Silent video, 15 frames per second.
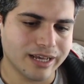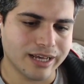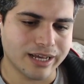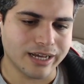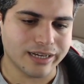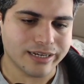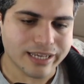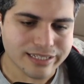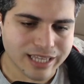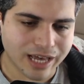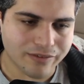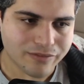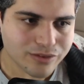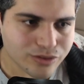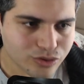E, neyse
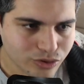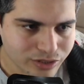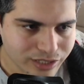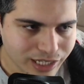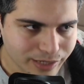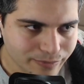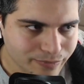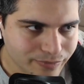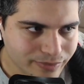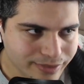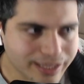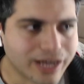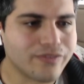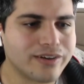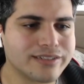abi videonun sonu diyelim.
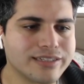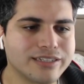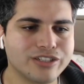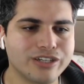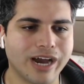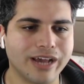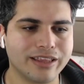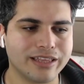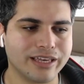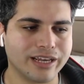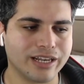Daha fazla G.I.D.'la